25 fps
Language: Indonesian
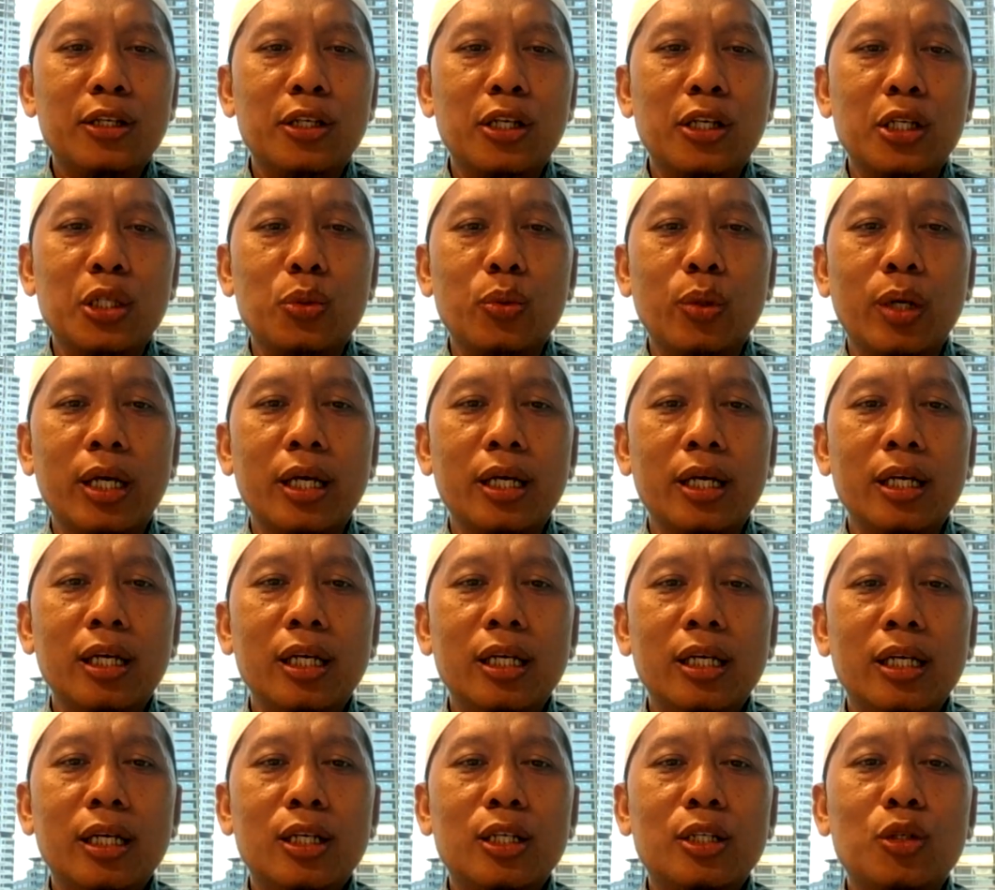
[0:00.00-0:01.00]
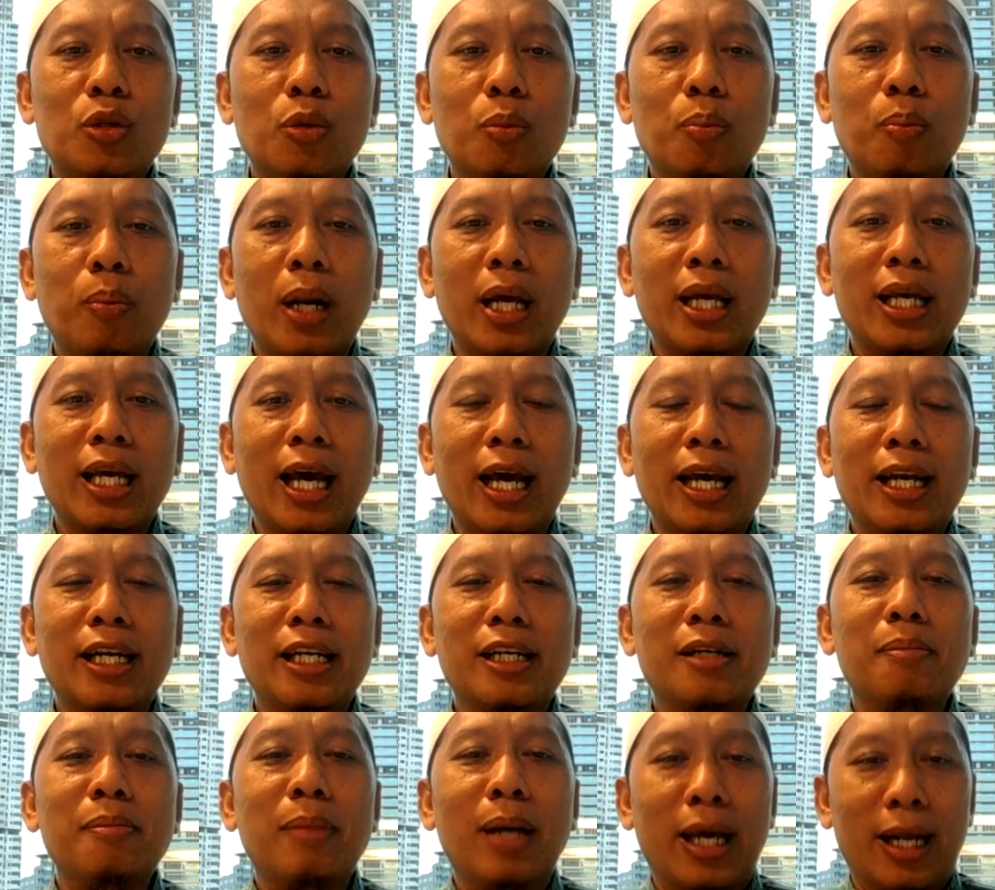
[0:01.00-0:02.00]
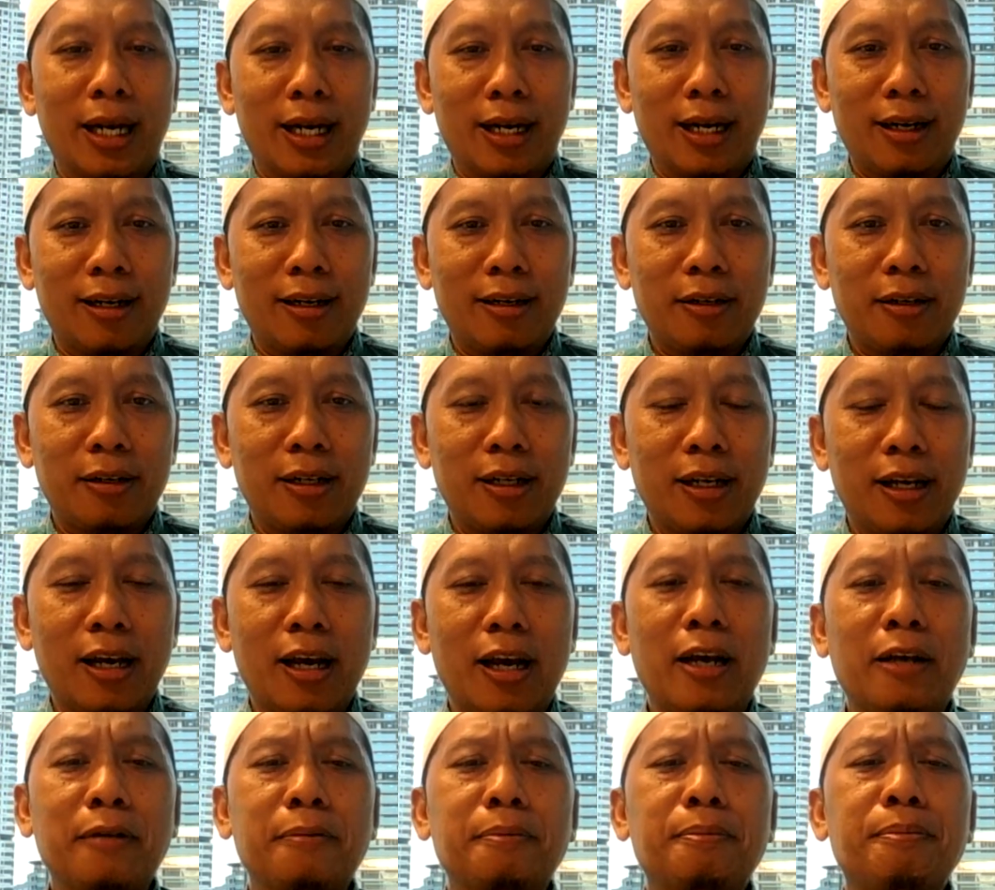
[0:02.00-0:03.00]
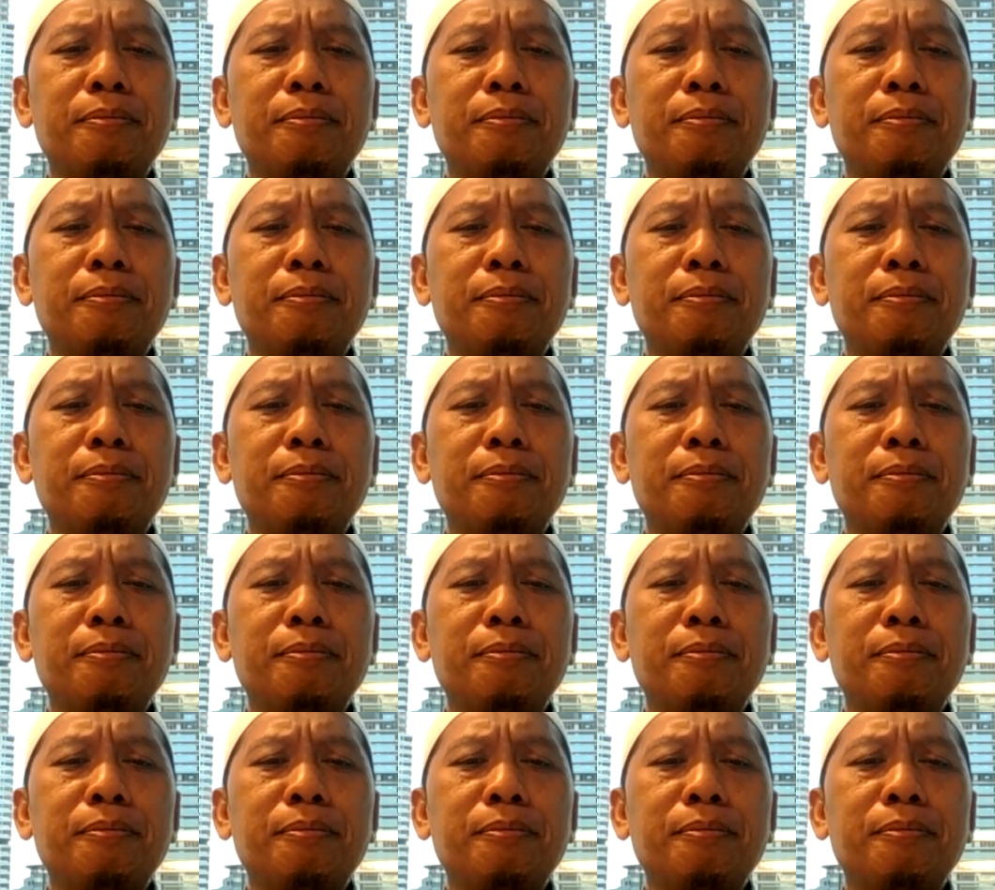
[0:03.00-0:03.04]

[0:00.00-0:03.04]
sesuai supply and demand ya.